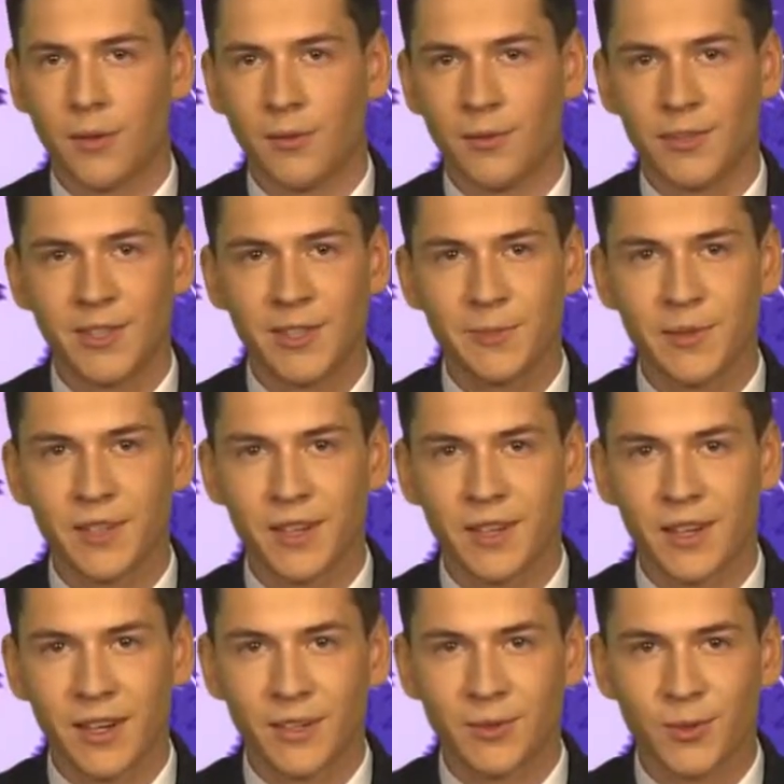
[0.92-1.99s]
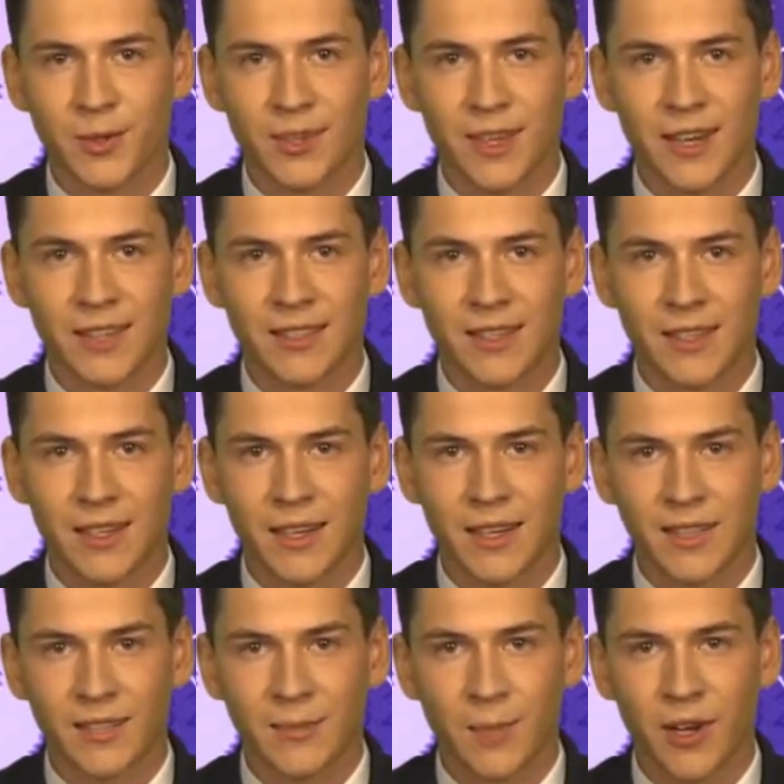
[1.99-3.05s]
Витебский городской Красный
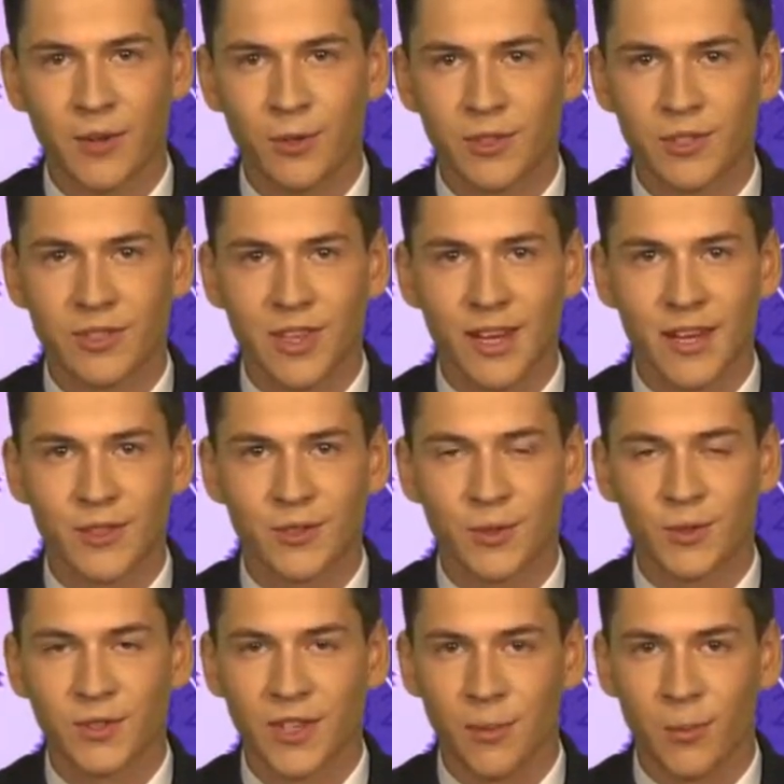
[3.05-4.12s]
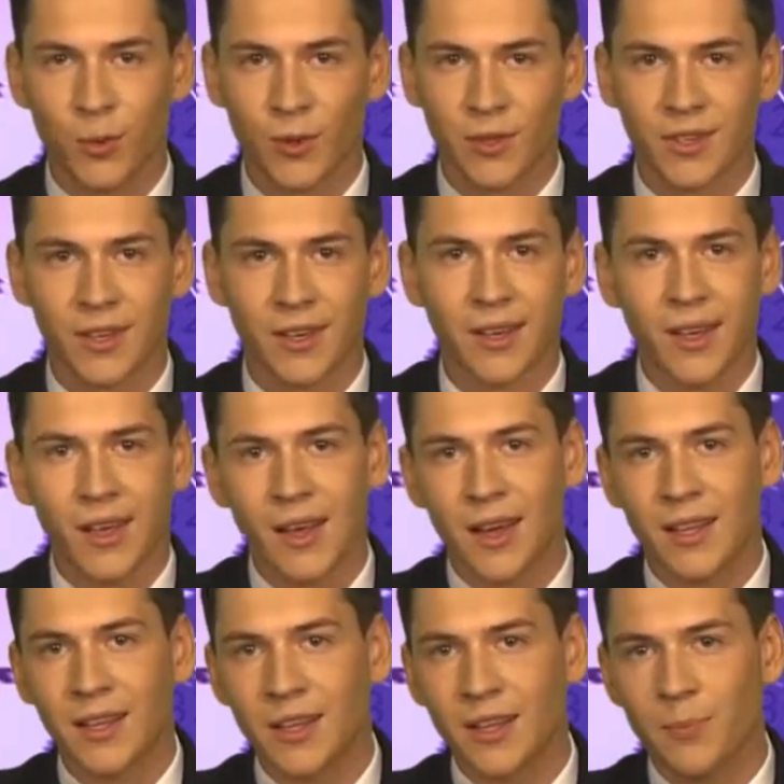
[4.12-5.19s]
Крест проводит акцию «Забота».
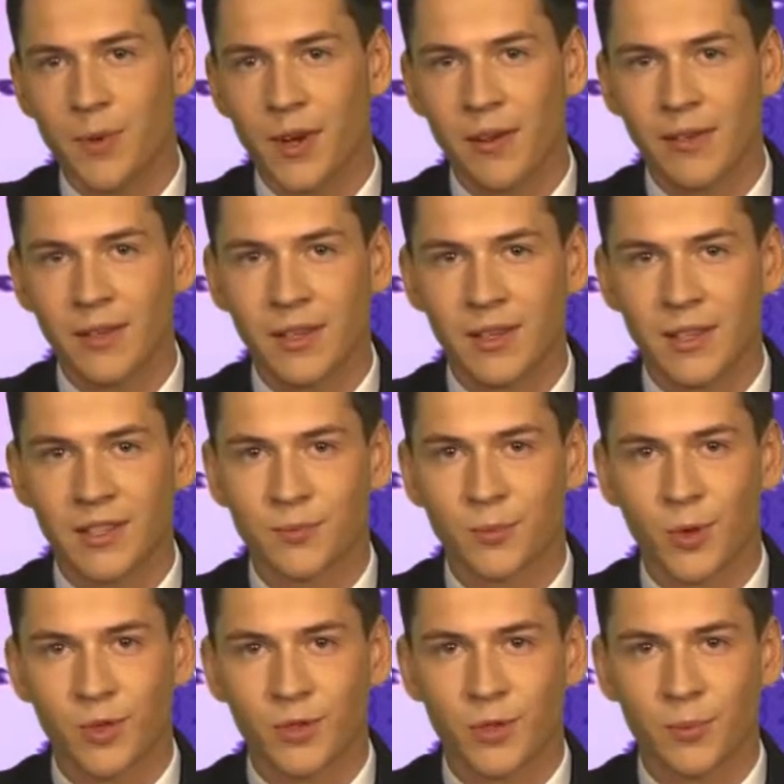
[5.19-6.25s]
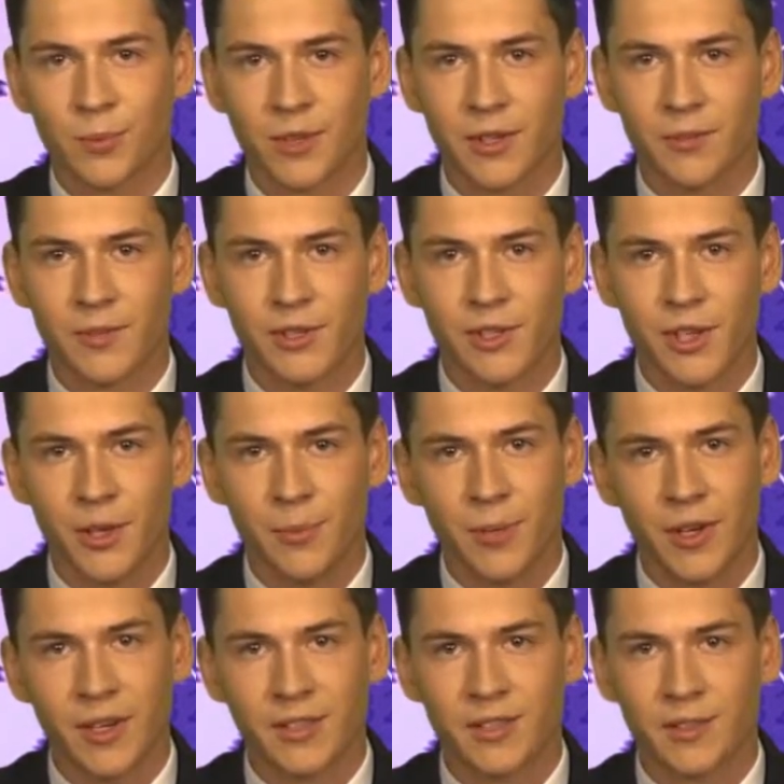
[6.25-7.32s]
Она направлена на сбор теплых вещей
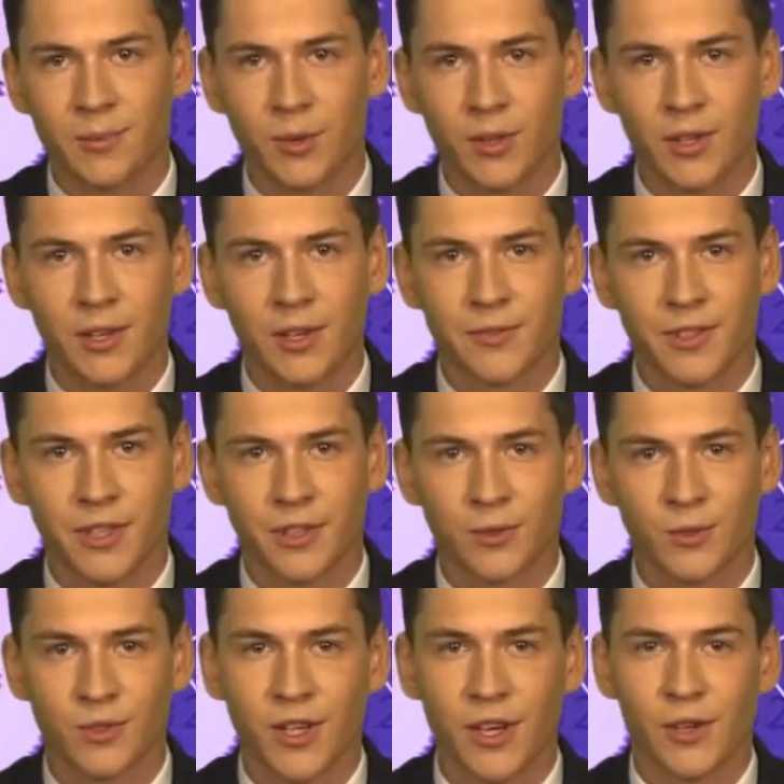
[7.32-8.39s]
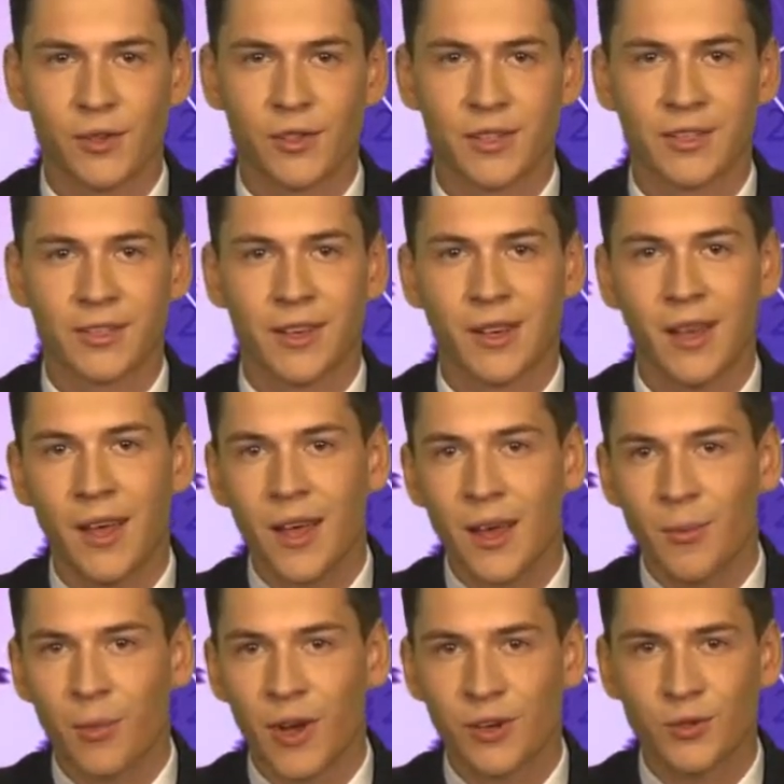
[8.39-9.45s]
перед зимой для всех нуждающихся.
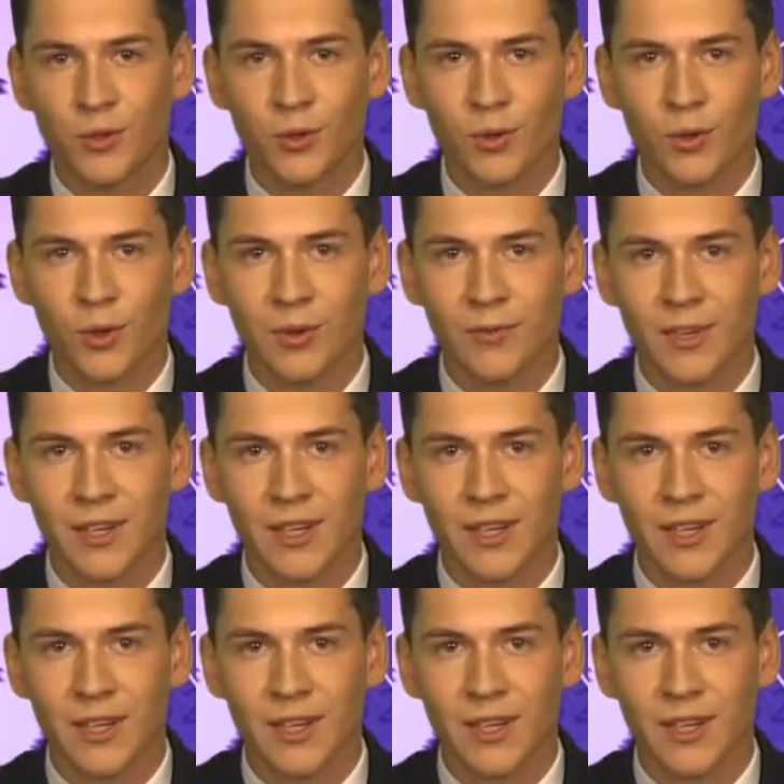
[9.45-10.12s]
Большую роль в